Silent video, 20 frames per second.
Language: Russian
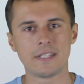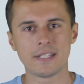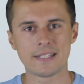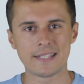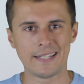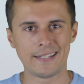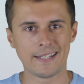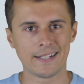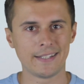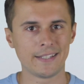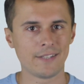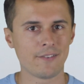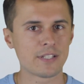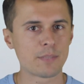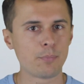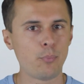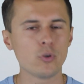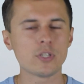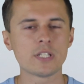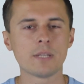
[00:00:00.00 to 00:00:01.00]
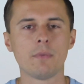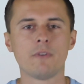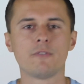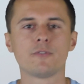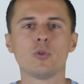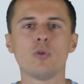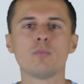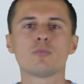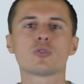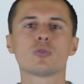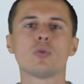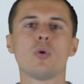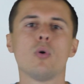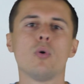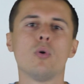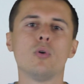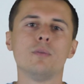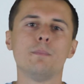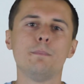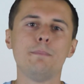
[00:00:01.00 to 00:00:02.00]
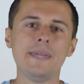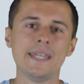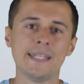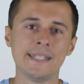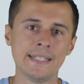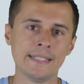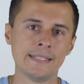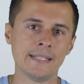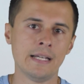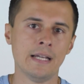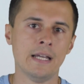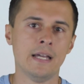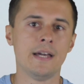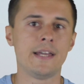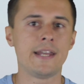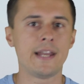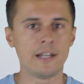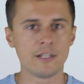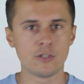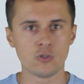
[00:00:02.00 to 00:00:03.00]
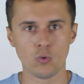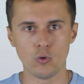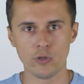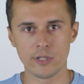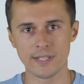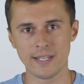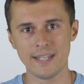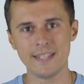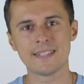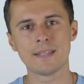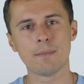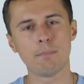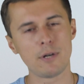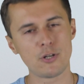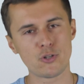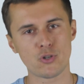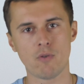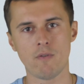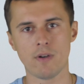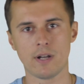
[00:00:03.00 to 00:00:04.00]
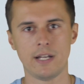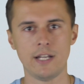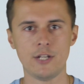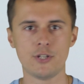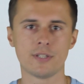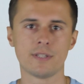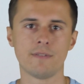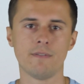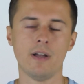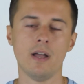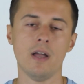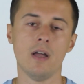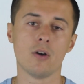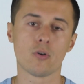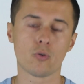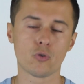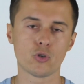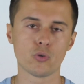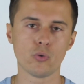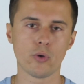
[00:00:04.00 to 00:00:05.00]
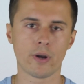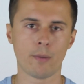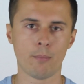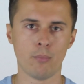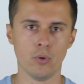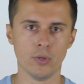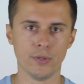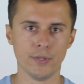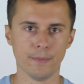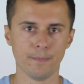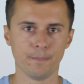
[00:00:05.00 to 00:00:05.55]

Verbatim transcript: недостаток этого способа в том, что он медленно реализуется из-за большого количества ручной работы.